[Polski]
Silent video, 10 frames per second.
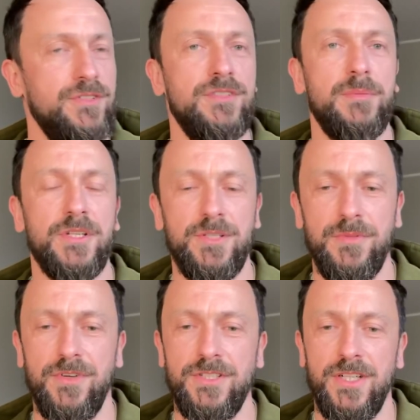No i
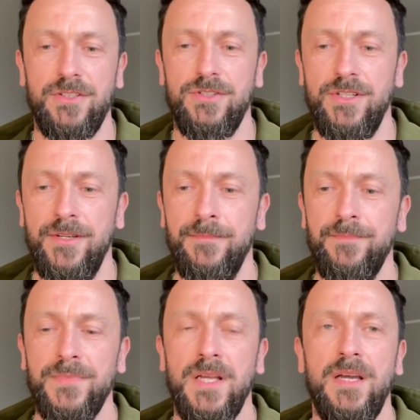zobaczymy właśnie, jak to się
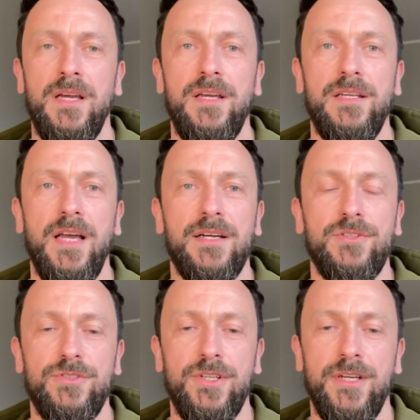jak
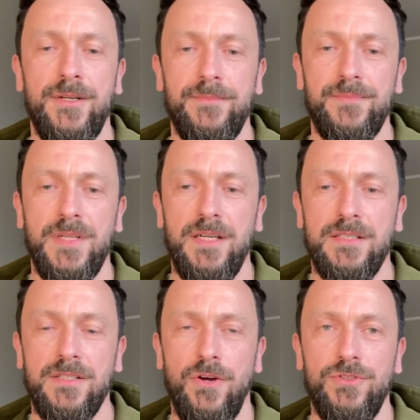to się e,
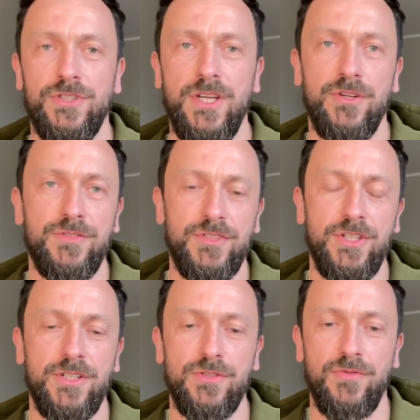skończy. Ja
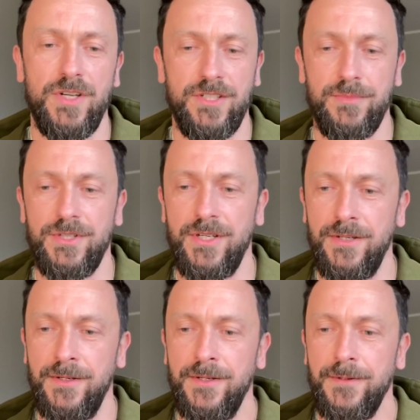oczywiście też uważam,
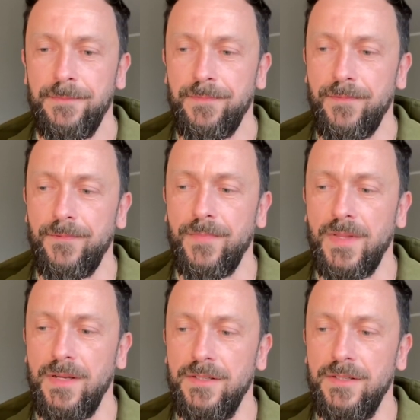że, mm,